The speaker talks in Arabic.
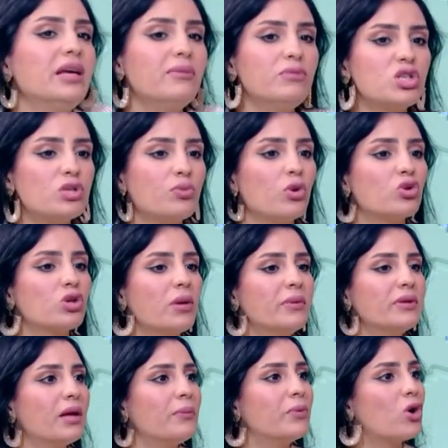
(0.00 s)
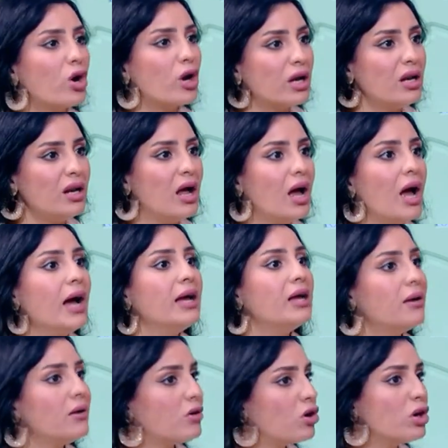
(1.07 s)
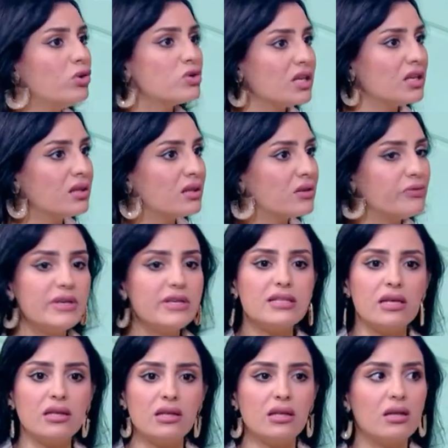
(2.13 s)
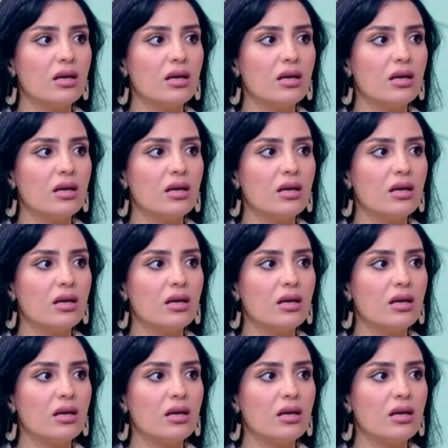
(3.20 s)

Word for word: مش مرتبطه براجل هي راجل وست في احنا بنقول